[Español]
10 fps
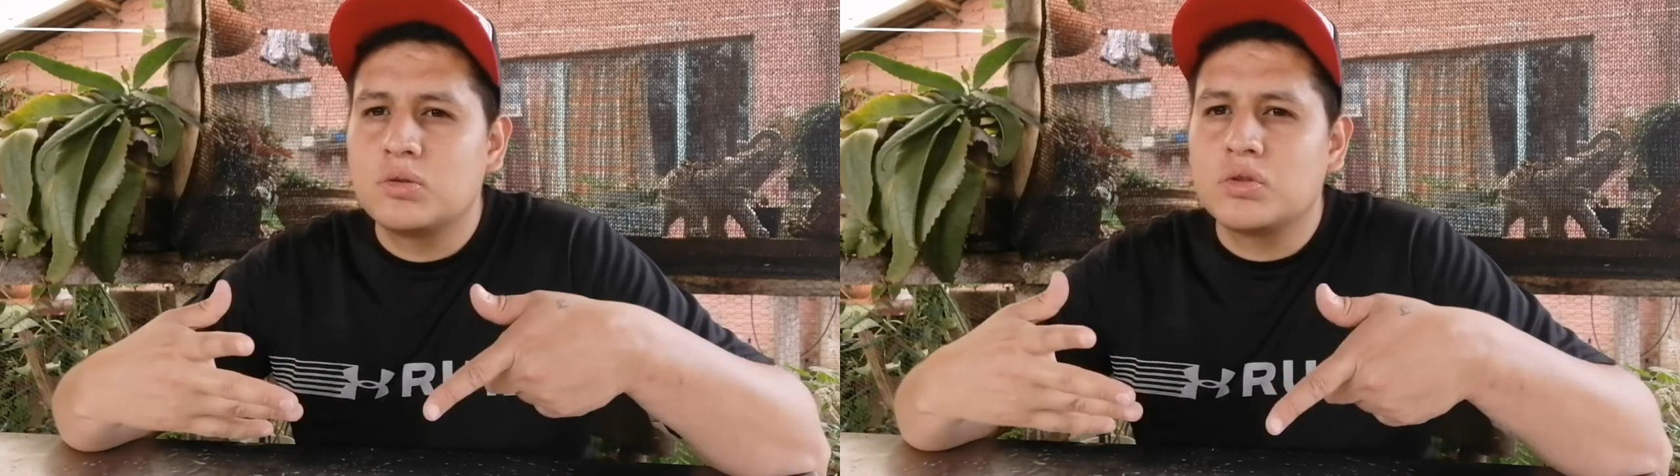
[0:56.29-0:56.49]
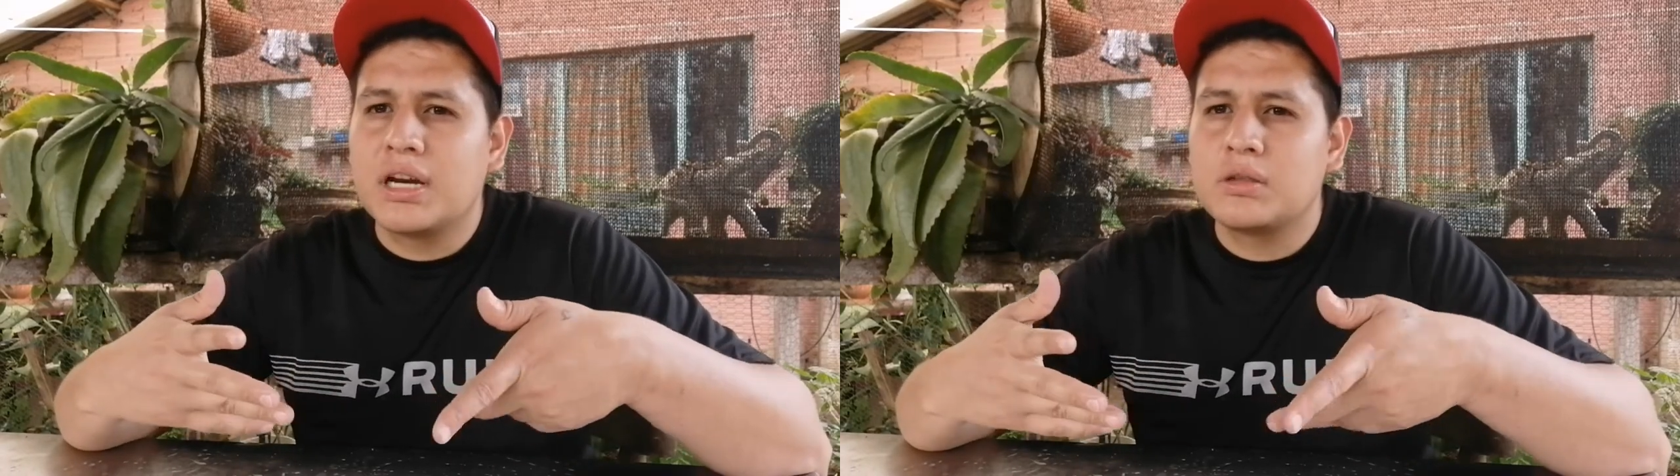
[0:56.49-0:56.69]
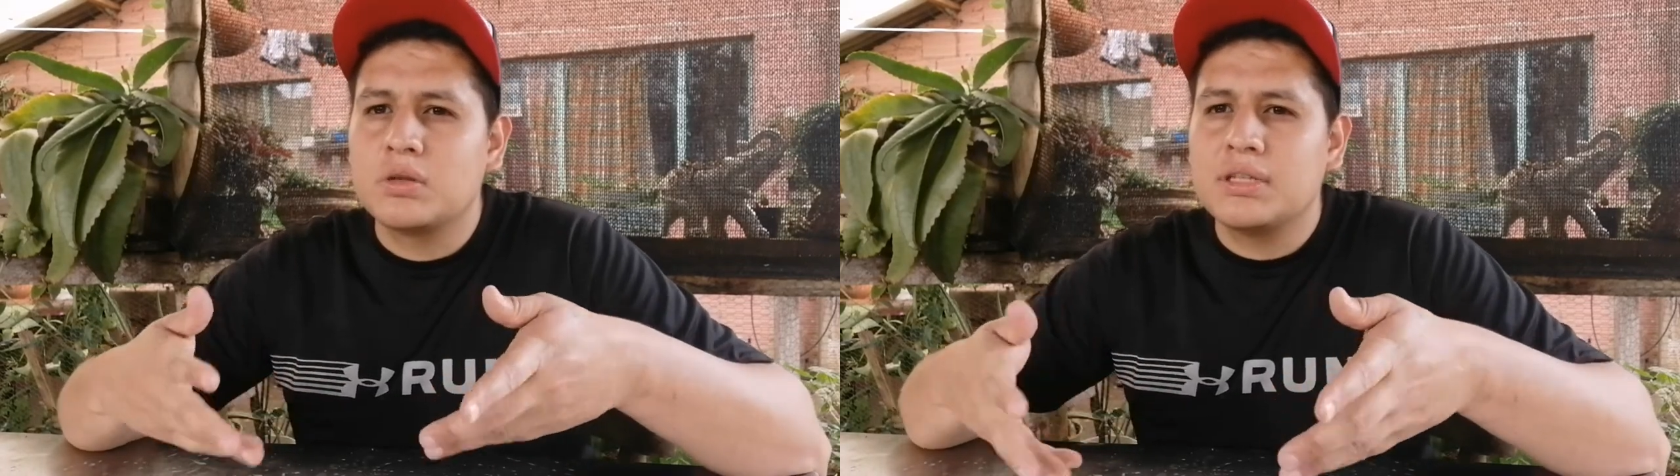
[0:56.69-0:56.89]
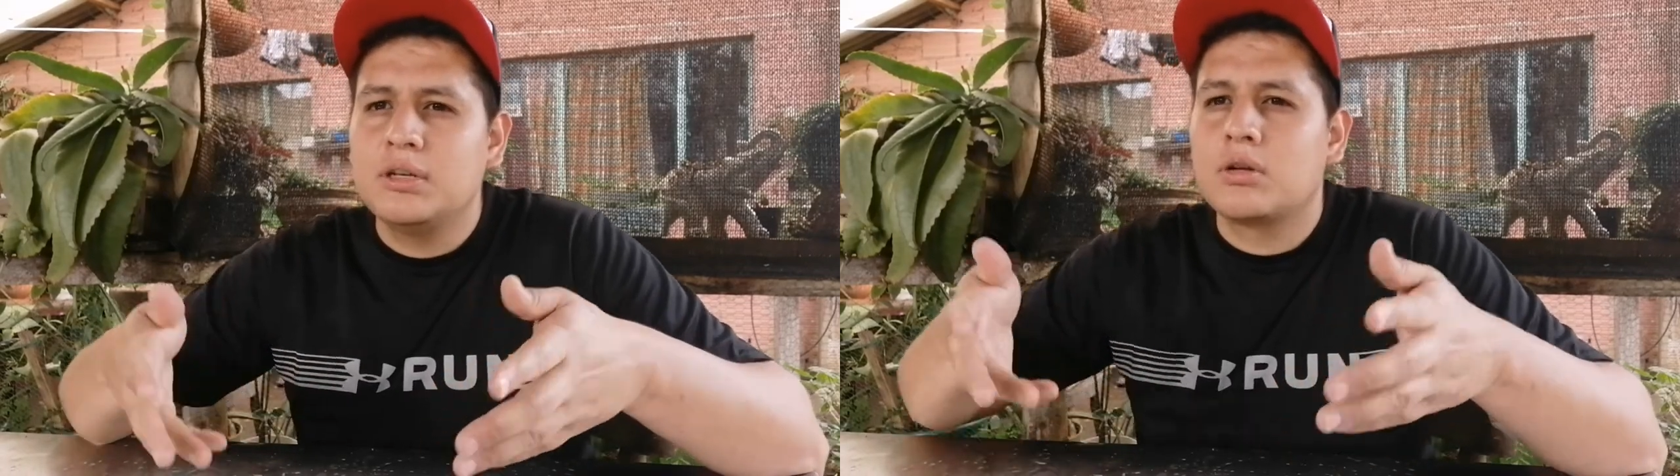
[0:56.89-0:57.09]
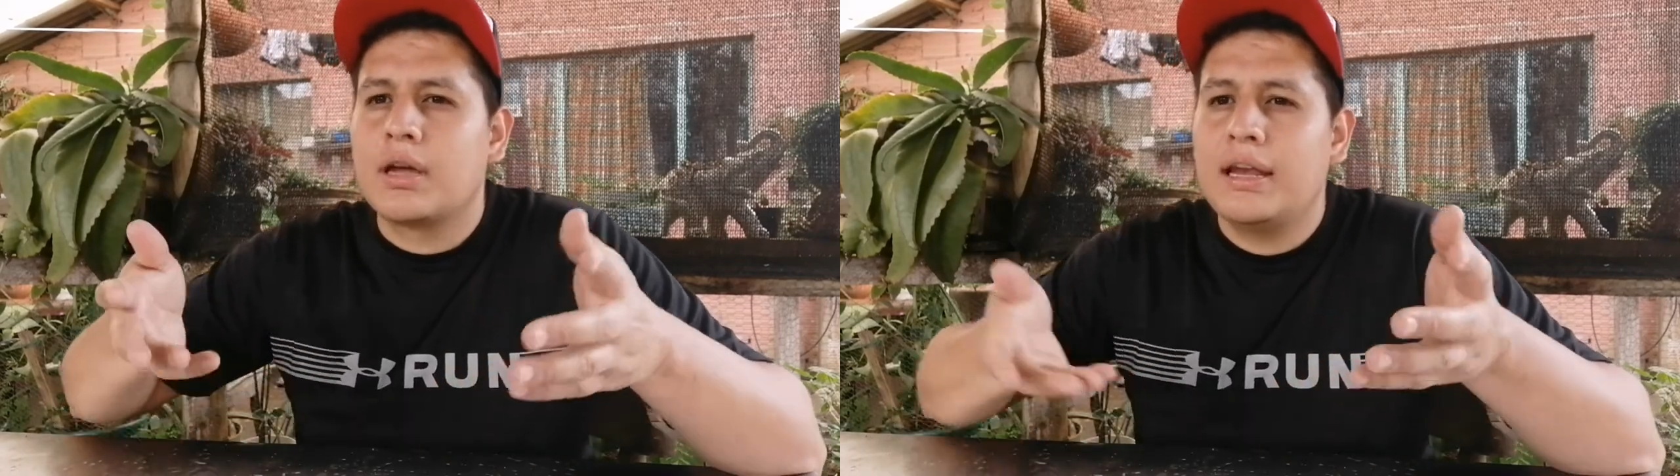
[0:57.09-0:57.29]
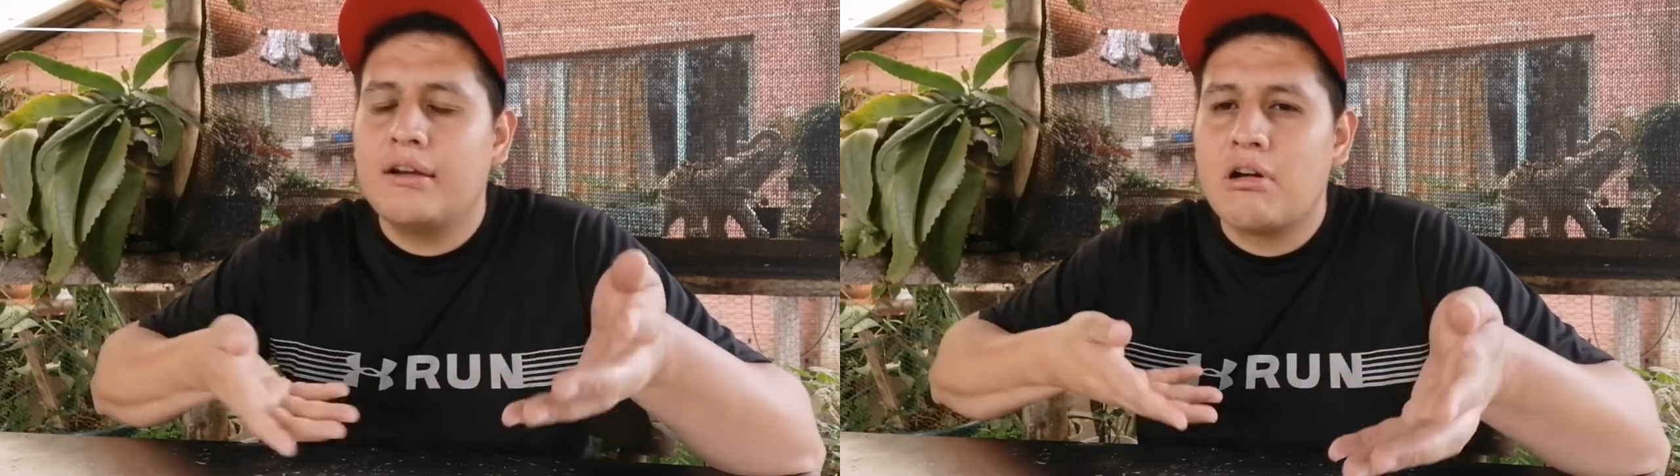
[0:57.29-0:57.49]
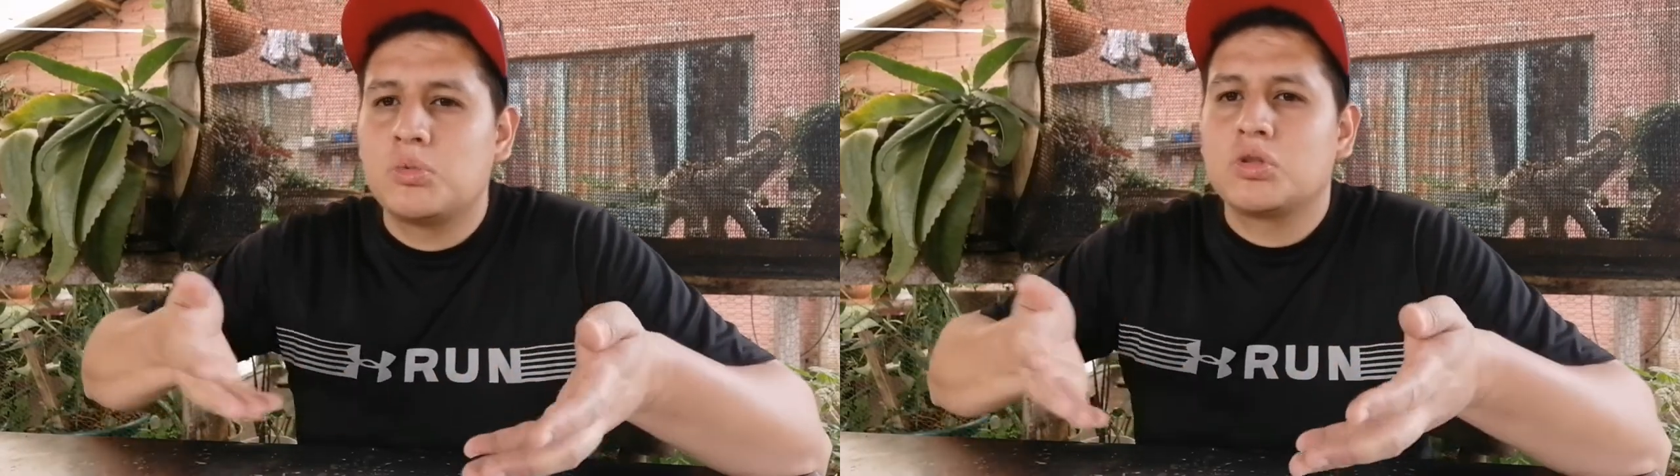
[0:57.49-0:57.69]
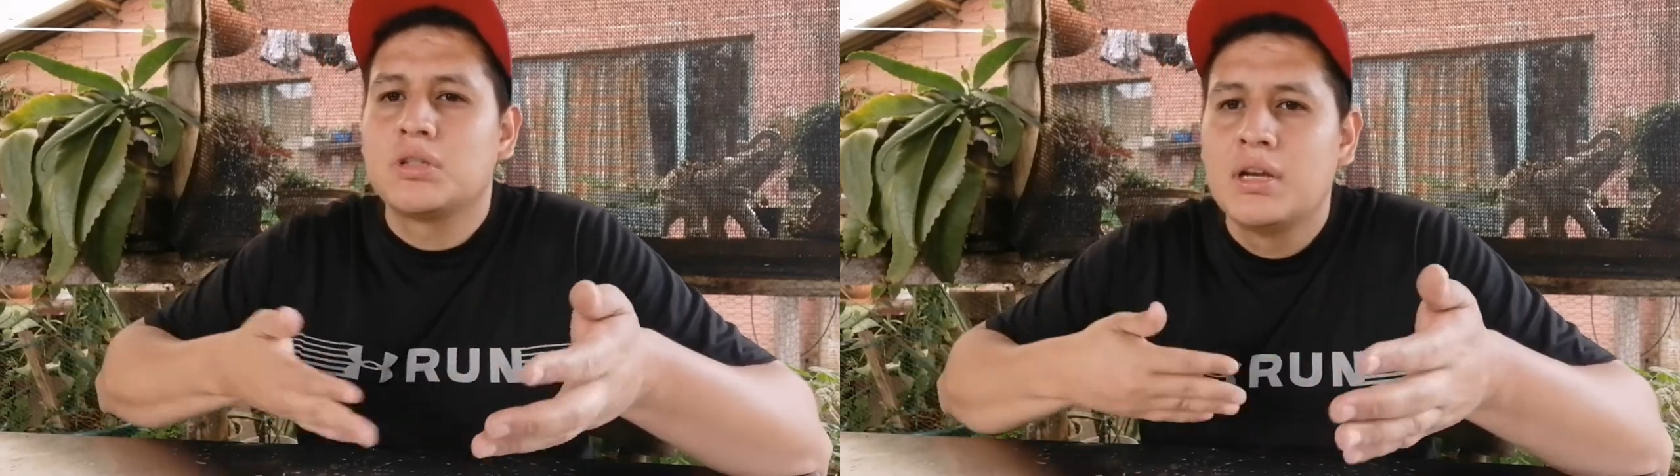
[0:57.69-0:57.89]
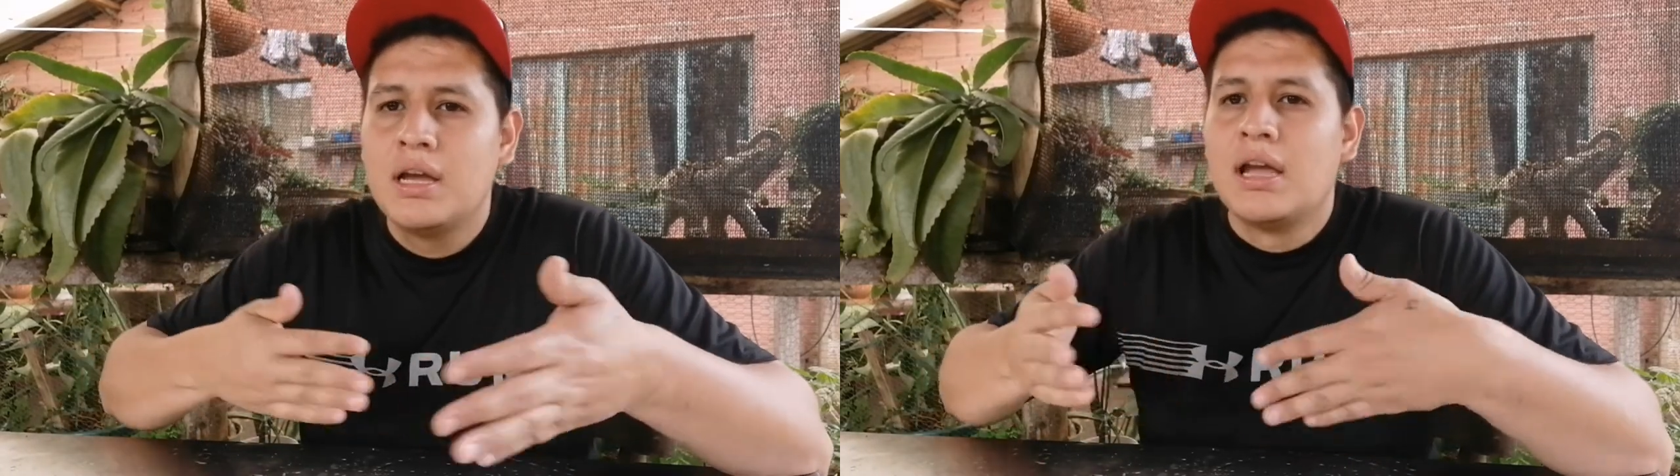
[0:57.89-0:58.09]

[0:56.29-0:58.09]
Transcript: sustrato sino que le vamos